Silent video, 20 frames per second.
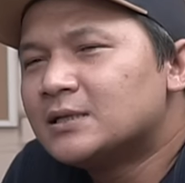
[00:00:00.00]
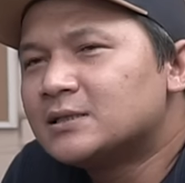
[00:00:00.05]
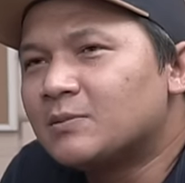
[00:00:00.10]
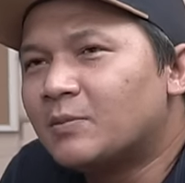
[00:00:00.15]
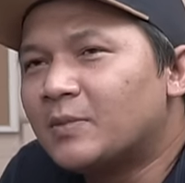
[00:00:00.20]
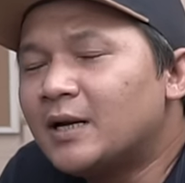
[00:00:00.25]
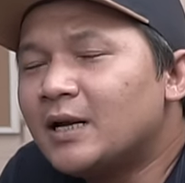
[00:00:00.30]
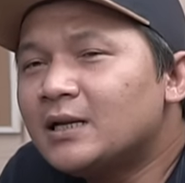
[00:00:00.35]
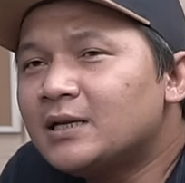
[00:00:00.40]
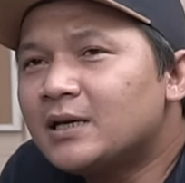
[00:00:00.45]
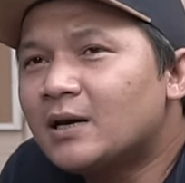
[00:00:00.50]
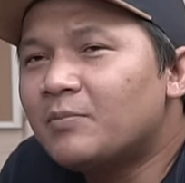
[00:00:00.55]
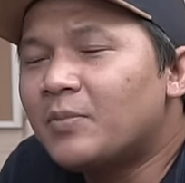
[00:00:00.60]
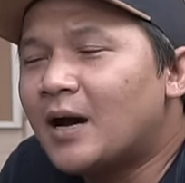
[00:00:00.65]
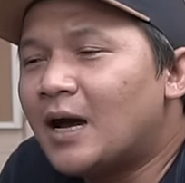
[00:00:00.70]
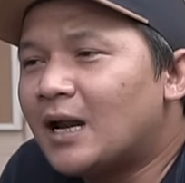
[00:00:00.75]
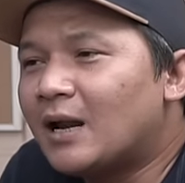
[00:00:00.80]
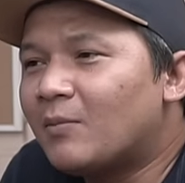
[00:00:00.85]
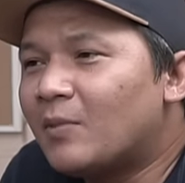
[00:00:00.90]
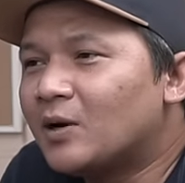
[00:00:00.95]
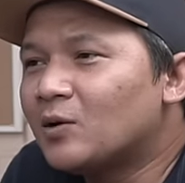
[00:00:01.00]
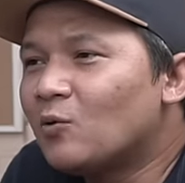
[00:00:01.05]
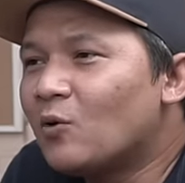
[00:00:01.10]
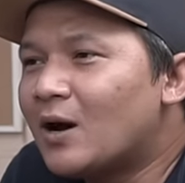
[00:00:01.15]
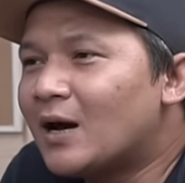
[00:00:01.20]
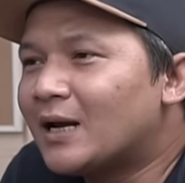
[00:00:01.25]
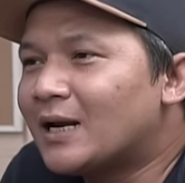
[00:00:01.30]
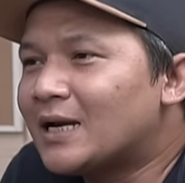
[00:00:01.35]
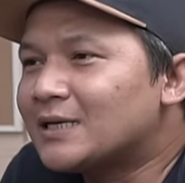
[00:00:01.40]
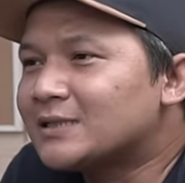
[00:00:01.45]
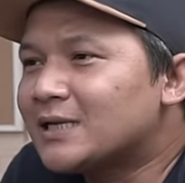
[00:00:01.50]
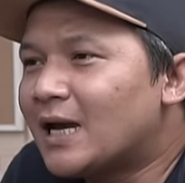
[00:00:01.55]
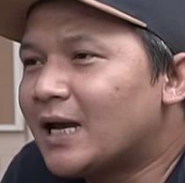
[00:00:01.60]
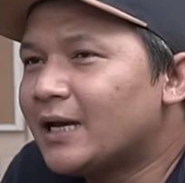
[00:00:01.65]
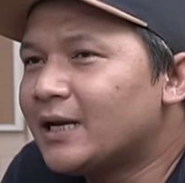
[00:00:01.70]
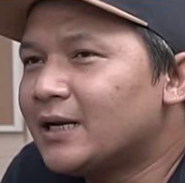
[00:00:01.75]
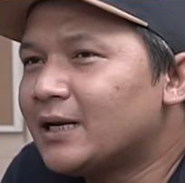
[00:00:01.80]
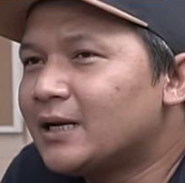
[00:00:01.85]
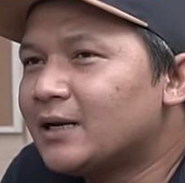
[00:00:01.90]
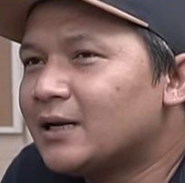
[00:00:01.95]
Sebenarnya pengalaman gua
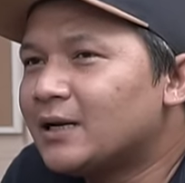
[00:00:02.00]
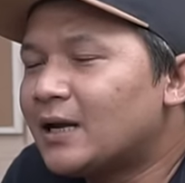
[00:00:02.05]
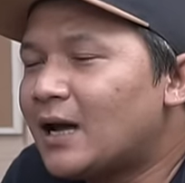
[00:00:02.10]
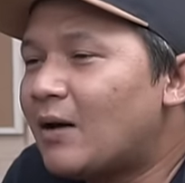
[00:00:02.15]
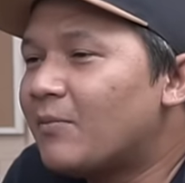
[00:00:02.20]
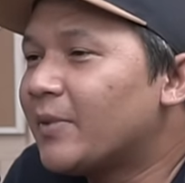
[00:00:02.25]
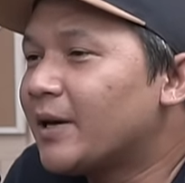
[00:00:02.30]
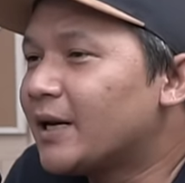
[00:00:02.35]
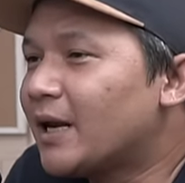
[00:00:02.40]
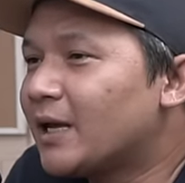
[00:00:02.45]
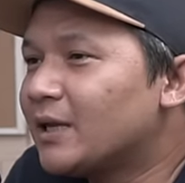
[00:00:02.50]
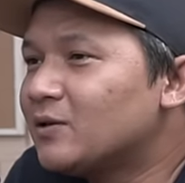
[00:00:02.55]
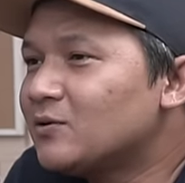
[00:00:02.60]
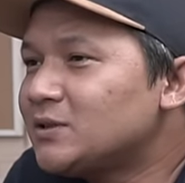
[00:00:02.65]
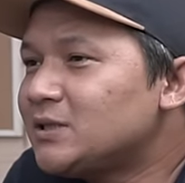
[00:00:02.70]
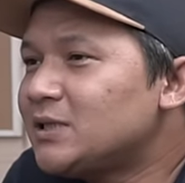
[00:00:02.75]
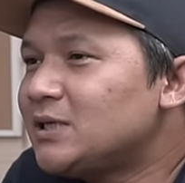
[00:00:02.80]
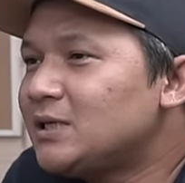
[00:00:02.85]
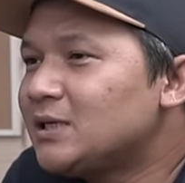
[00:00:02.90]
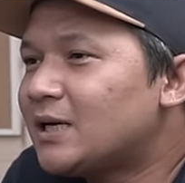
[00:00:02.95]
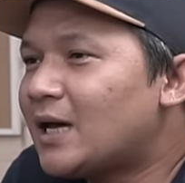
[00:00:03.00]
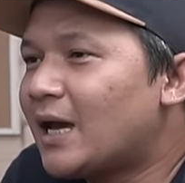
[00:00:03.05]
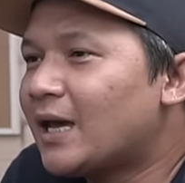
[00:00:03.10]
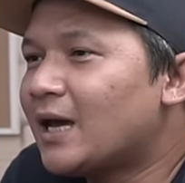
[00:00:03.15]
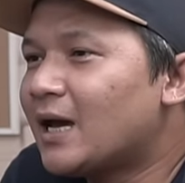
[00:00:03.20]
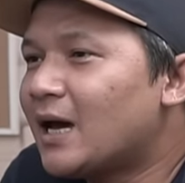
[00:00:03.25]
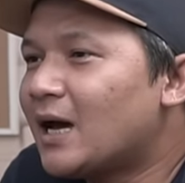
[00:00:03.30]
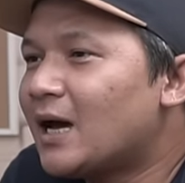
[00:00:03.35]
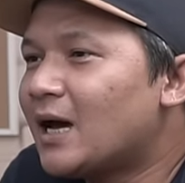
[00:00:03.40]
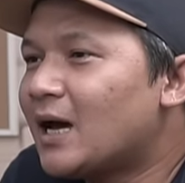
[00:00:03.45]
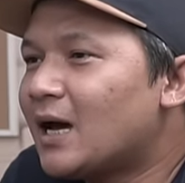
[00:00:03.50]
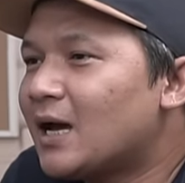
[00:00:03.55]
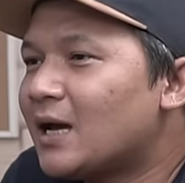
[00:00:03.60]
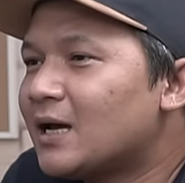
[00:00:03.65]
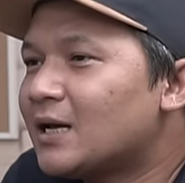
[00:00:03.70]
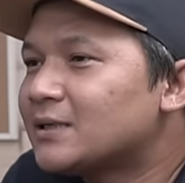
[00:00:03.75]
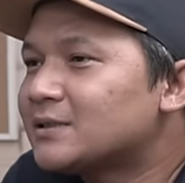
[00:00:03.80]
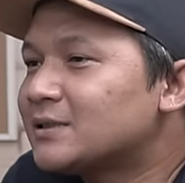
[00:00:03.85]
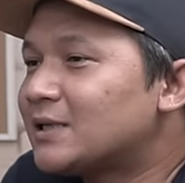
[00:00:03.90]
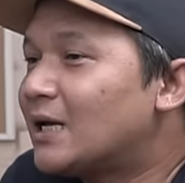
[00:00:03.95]
ngerasain kamera itu sih
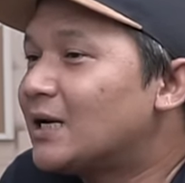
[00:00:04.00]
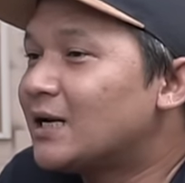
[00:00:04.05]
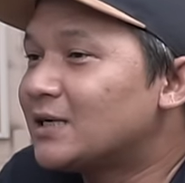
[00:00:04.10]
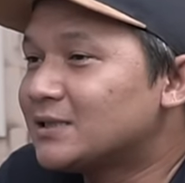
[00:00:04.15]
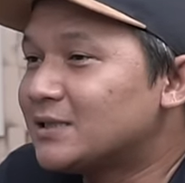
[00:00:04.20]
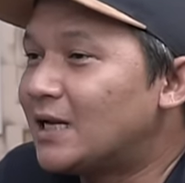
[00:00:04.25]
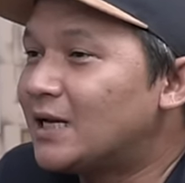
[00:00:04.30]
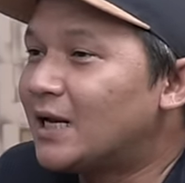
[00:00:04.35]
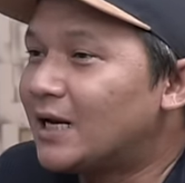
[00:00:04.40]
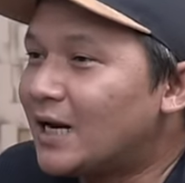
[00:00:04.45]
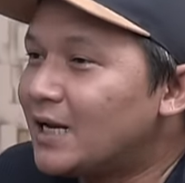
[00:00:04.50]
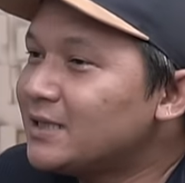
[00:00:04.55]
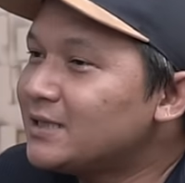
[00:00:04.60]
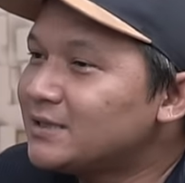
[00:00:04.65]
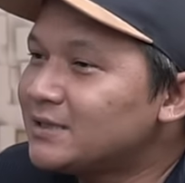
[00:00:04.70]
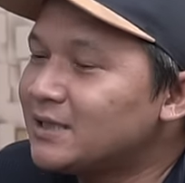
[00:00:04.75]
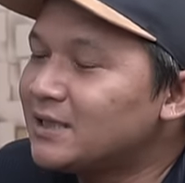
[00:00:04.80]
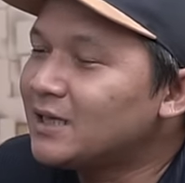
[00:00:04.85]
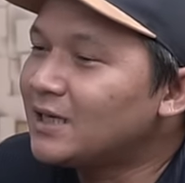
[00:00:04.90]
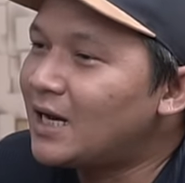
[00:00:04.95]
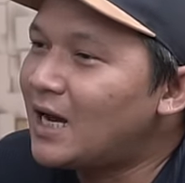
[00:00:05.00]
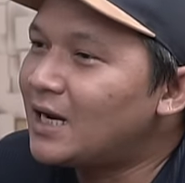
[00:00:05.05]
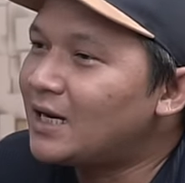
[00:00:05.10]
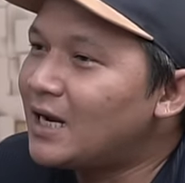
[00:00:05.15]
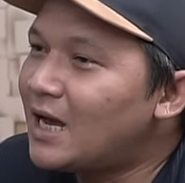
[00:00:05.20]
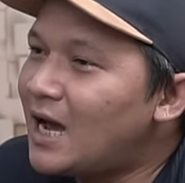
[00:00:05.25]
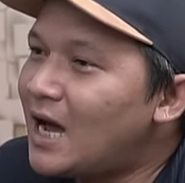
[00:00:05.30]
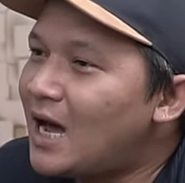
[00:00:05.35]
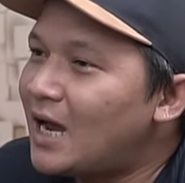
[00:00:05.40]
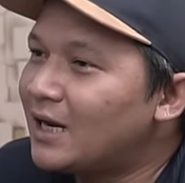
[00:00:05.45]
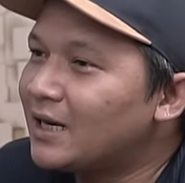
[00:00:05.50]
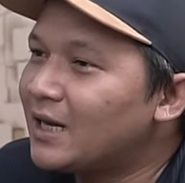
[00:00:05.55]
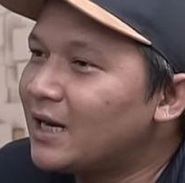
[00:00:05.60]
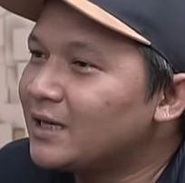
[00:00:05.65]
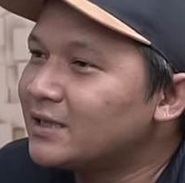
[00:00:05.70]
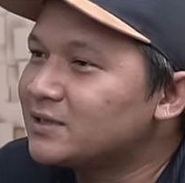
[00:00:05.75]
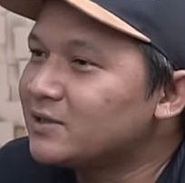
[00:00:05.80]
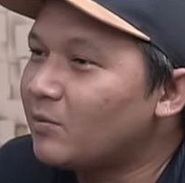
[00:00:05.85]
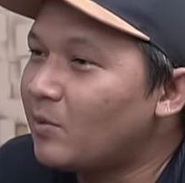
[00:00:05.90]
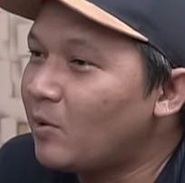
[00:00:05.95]
kayak standar-standar aja sih ya, nggak ada hal yang
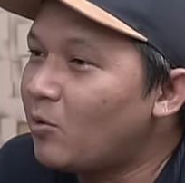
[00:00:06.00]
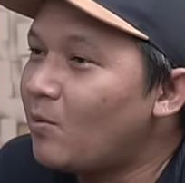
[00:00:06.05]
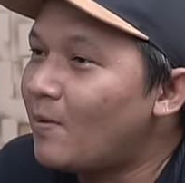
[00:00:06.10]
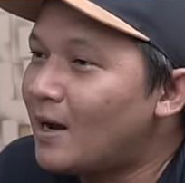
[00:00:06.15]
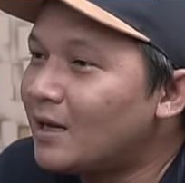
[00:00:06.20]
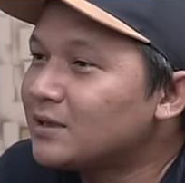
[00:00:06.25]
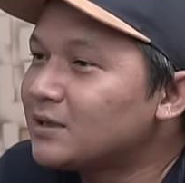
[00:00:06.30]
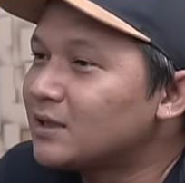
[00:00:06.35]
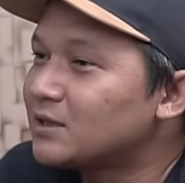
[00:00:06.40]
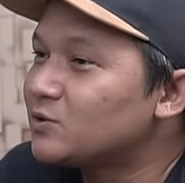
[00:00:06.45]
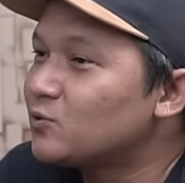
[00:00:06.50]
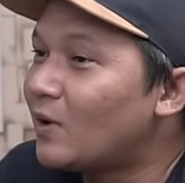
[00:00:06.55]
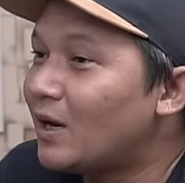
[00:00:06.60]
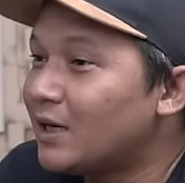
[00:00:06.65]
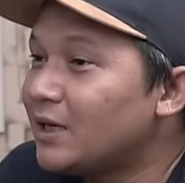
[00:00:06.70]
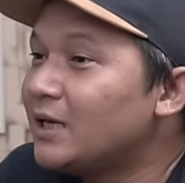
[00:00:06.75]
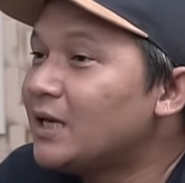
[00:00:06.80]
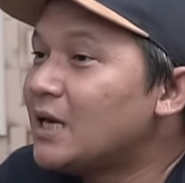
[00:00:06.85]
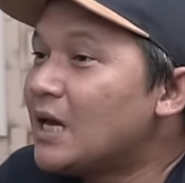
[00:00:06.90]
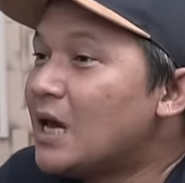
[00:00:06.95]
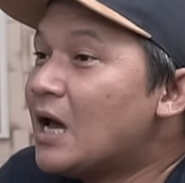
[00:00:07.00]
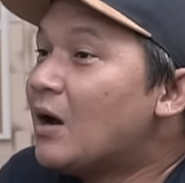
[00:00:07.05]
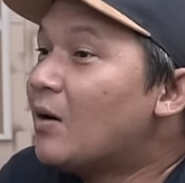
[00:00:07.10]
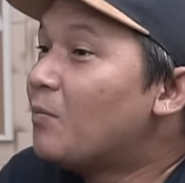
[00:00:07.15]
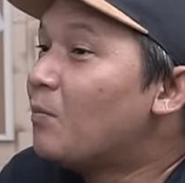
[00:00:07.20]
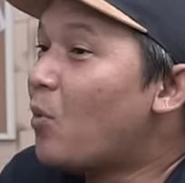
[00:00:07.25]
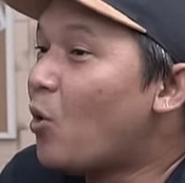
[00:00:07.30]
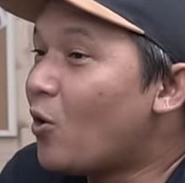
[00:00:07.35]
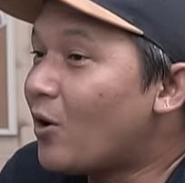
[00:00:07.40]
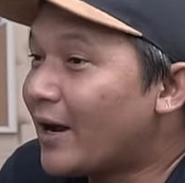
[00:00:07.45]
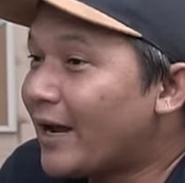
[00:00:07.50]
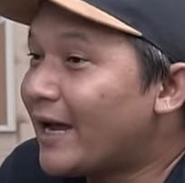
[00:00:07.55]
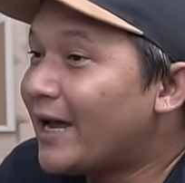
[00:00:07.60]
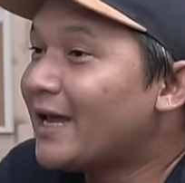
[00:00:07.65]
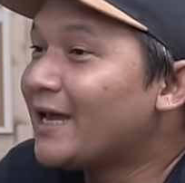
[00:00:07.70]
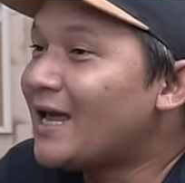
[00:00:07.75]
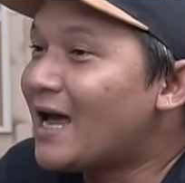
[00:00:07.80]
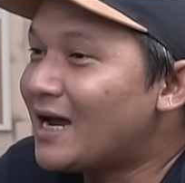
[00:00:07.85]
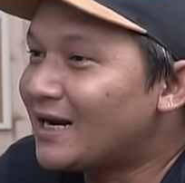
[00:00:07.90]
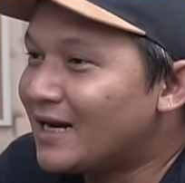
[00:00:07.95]
istimewa banget kecuali natural bokeh,
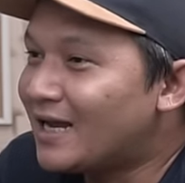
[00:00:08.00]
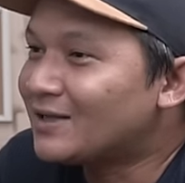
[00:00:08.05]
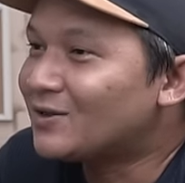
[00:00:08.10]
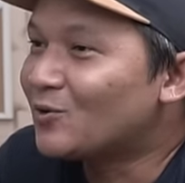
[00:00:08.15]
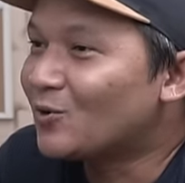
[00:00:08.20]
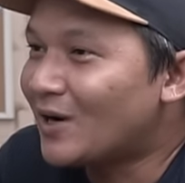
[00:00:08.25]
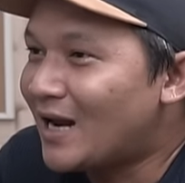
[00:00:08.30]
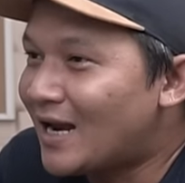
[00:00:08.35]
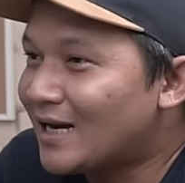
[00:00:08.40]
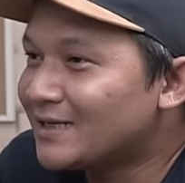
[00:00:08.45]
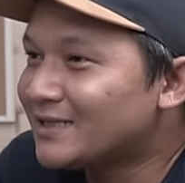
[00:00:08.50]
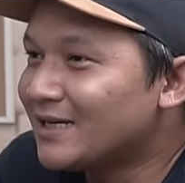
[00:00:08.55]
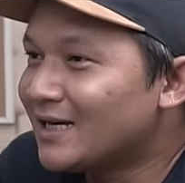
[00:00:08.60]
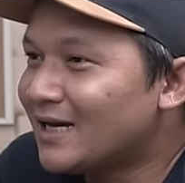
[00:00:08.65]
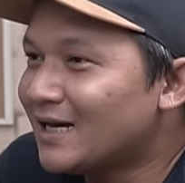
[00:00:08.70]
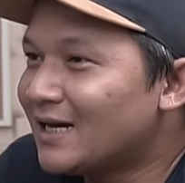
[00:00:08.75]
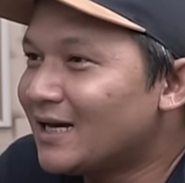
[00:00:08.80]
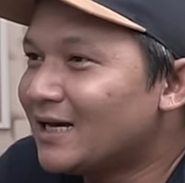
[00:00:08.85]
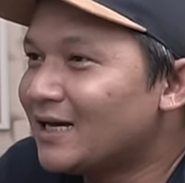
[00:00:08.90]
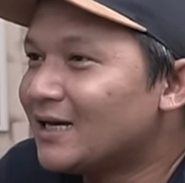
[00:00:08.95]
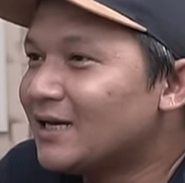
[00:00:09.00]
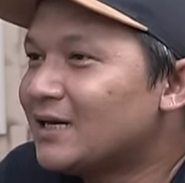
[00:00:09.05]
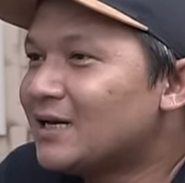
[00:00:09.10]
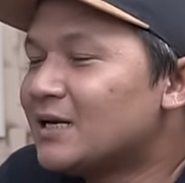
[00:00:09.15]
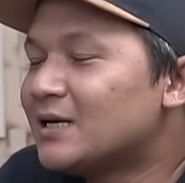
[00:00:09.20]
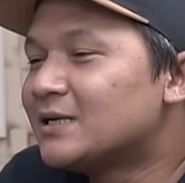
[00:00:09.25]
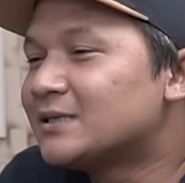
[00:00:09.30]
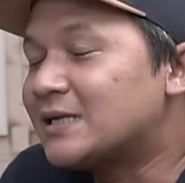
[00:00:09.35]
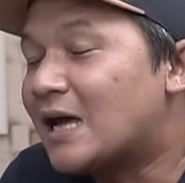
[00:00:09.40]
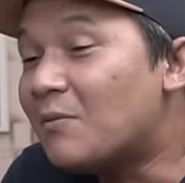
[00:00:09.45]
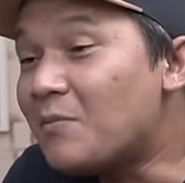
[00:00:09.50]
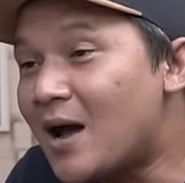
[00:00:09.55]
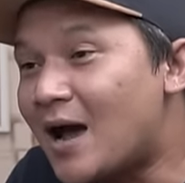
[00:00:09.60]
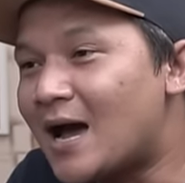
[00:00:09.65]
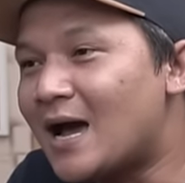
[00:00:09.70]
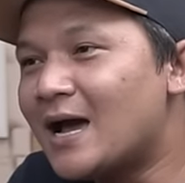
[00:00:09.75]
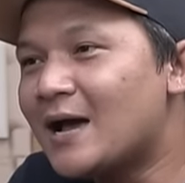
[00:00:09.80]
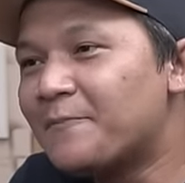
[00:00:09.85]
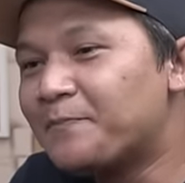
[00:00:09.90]
bokeh yang naturalnya. Betul. Sama